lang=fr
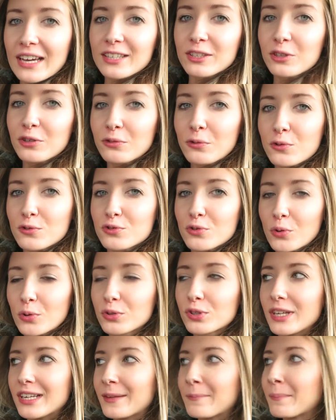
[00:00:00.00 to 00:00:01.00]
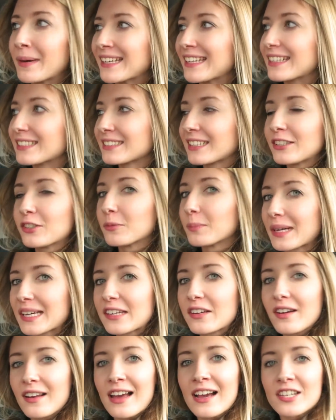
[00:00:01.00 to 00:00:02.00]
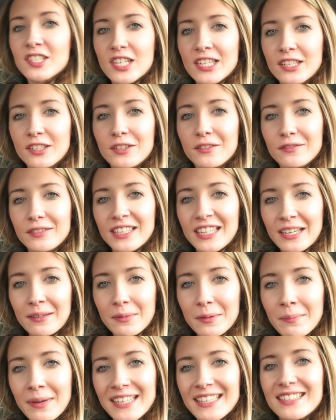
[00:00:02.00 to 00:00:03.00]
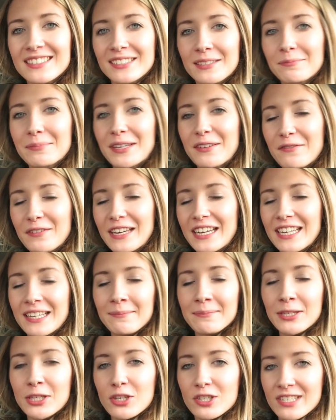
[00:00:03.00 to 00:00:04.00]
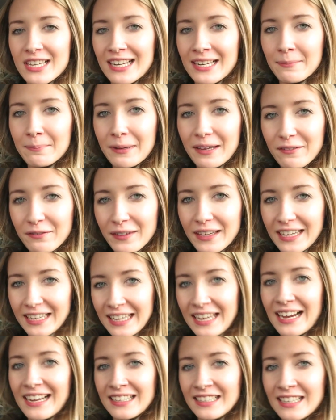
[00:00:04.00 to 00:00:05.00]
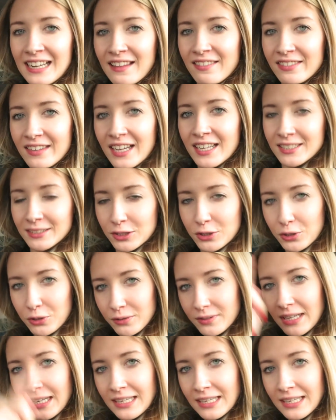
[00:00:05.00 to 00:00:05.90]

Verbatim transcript: aurait cru un jour que les magasins de bricolage allaient devenir mes magasins préférés puis que j'allais préférer aller là-dedans que